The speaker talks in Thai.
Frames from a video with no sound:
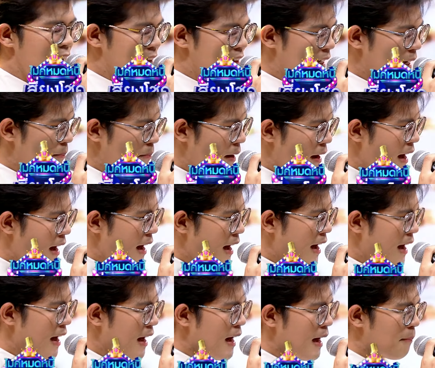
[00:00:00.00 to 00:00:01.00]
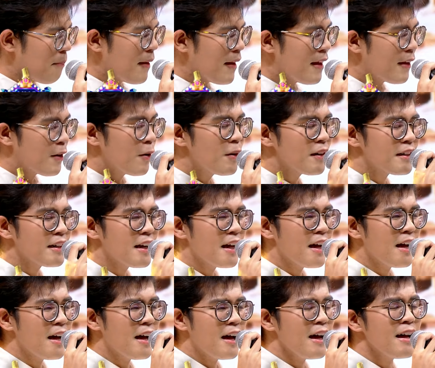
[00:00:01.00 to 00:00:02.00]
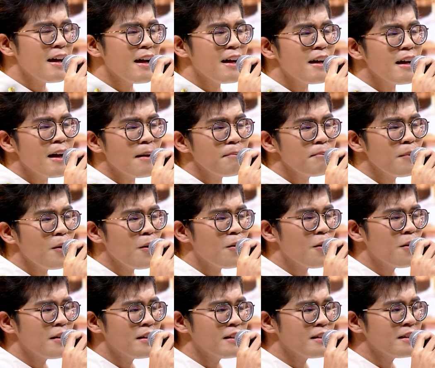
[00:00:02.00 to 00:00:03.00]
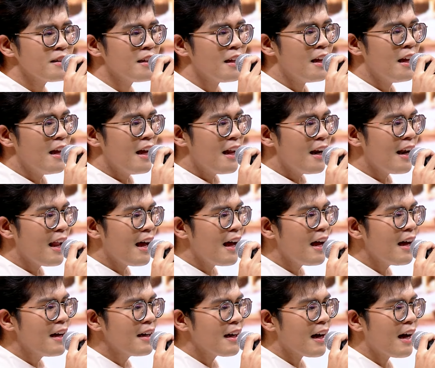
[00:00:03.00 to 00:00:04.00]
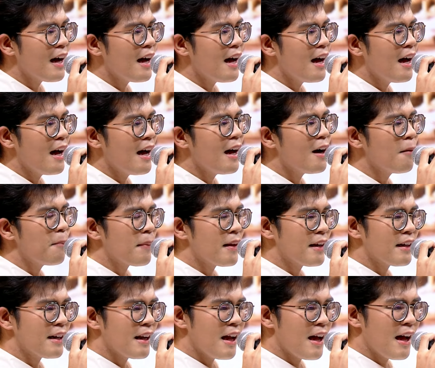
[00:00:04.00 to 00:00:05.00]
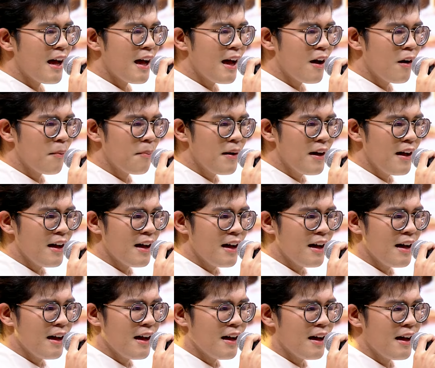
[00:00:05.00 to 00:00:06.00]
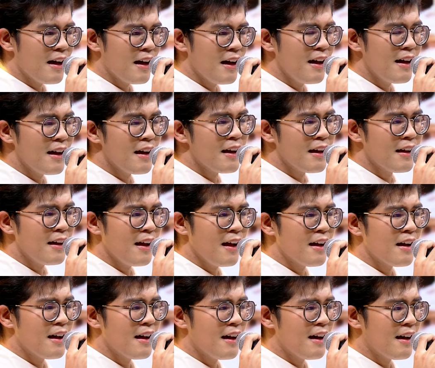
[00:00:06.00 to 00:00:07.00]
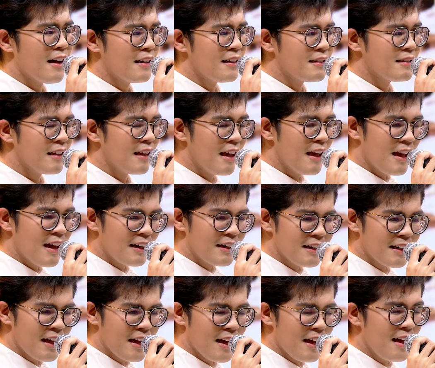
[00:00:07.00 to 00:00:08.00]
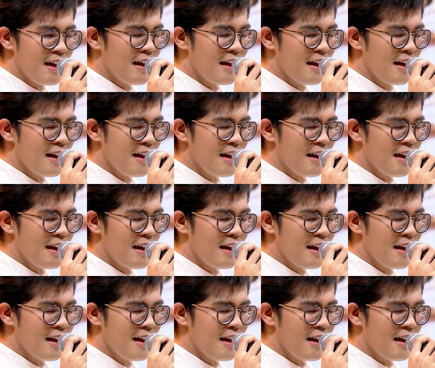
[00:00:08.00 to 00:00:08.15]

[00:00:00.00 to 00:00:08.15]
จะพาไปรดน้ำมนล้างข้าวเป็นดาวบานนา